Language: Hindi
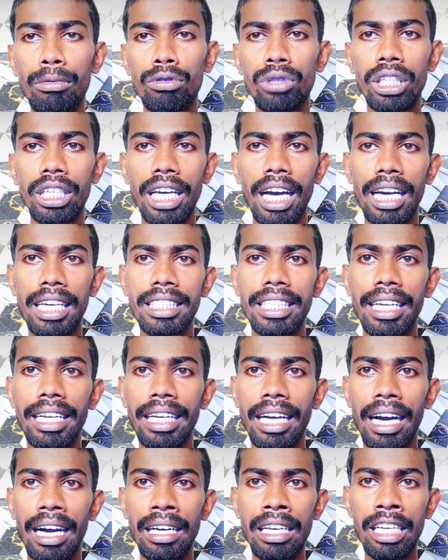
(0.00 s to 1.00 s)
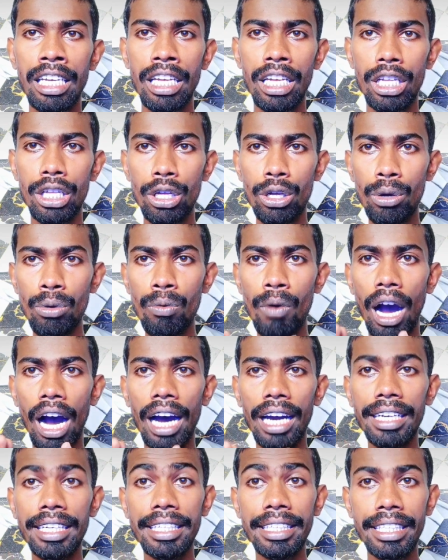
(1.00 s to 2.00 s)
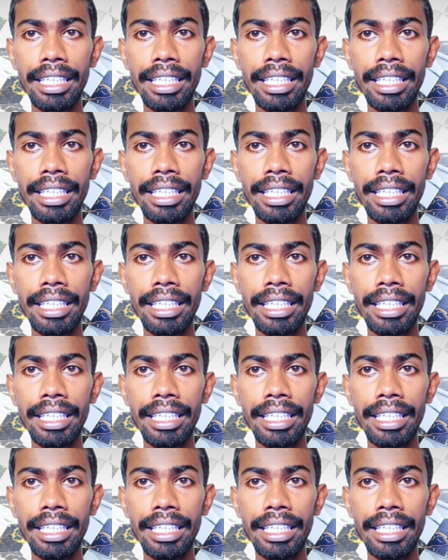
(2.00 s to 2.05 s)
आपको दिखाया जाएगा यू आर